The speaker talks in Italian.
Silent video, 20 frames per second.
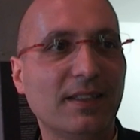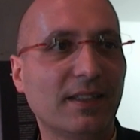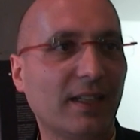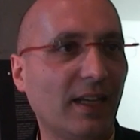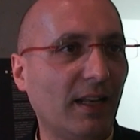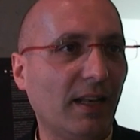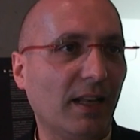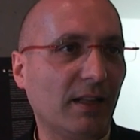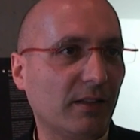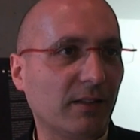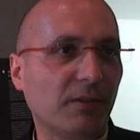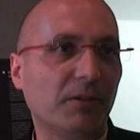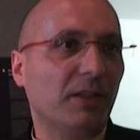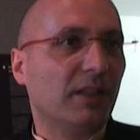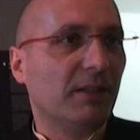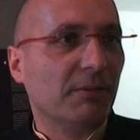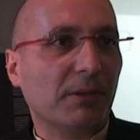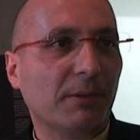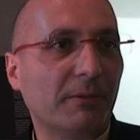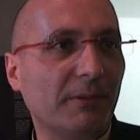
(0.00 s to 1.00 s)
che è
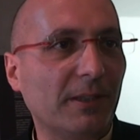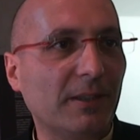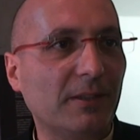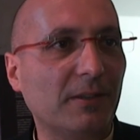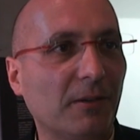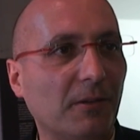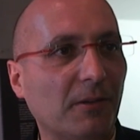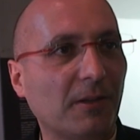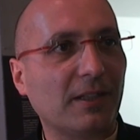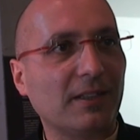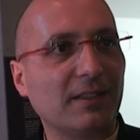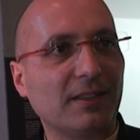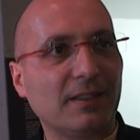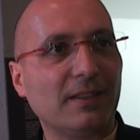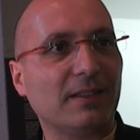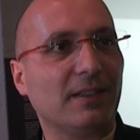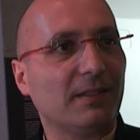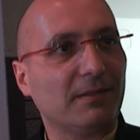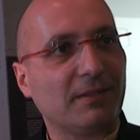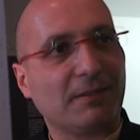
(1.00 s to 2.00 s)
l'algoritmo di BitTorrent,
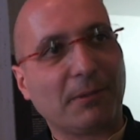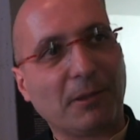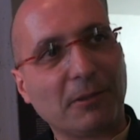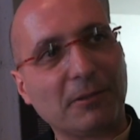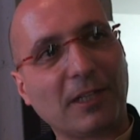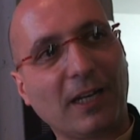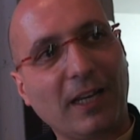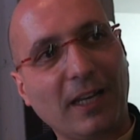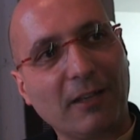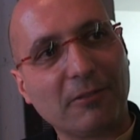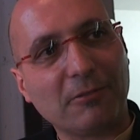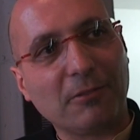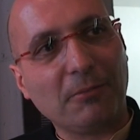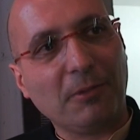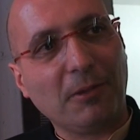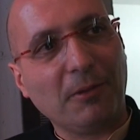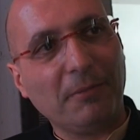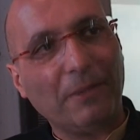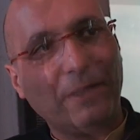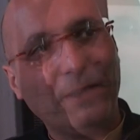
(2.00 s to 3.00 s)
però tra le
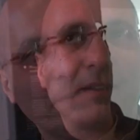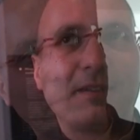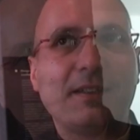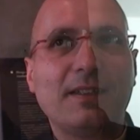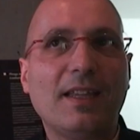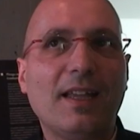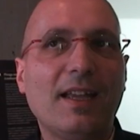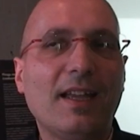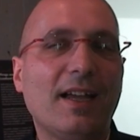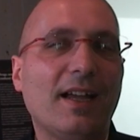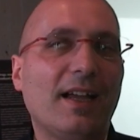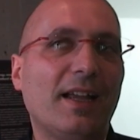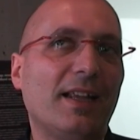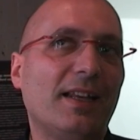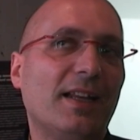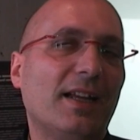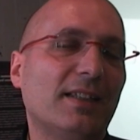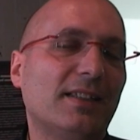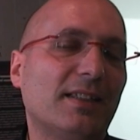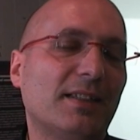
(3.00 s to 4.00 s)
automobili. Quest'idea è
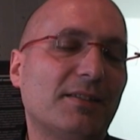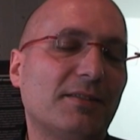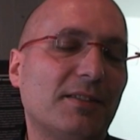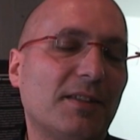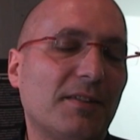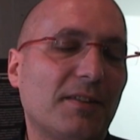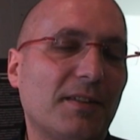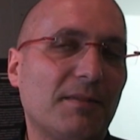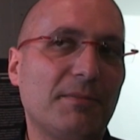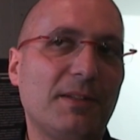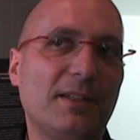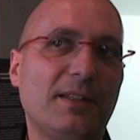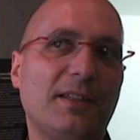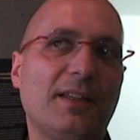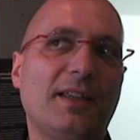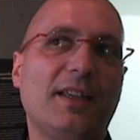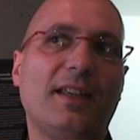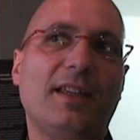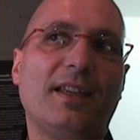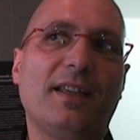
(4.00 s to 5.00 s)
nata
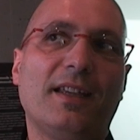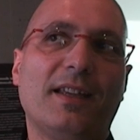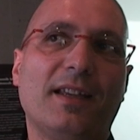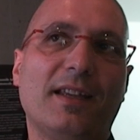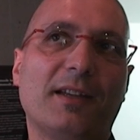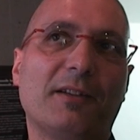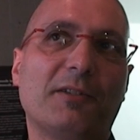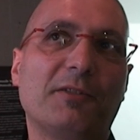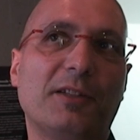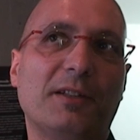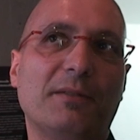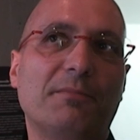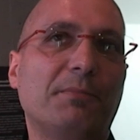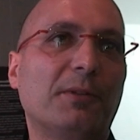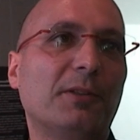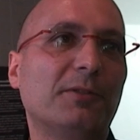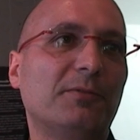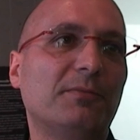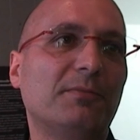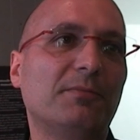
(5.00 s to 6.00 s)
sostanzialmente così, un
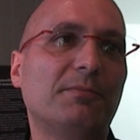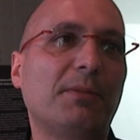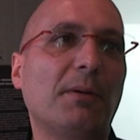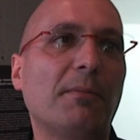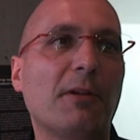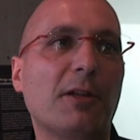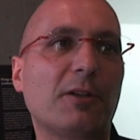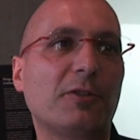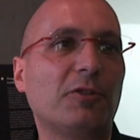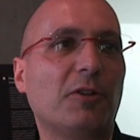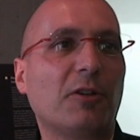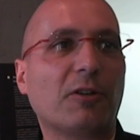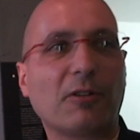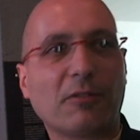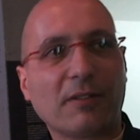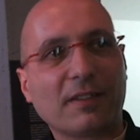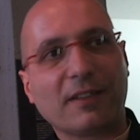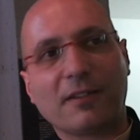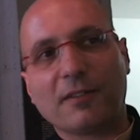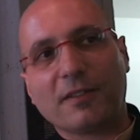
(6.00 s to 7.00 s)
po', un po per gioco,
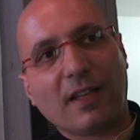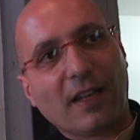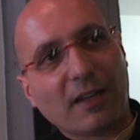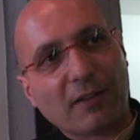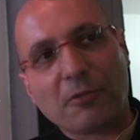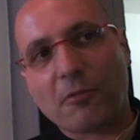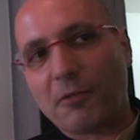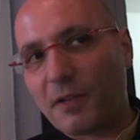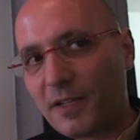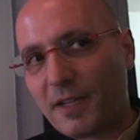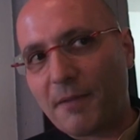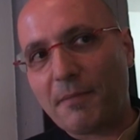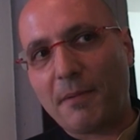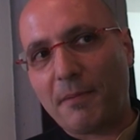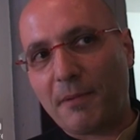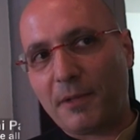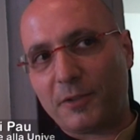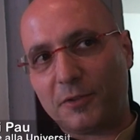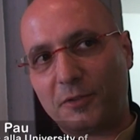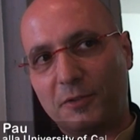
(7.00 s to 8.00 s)
queste cose nascono quasi sempre
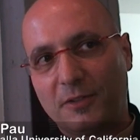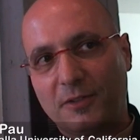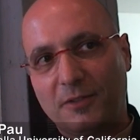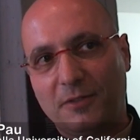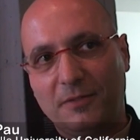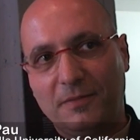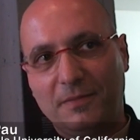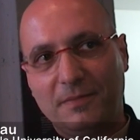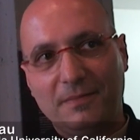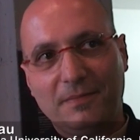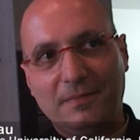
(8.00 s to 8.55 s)
per gioco.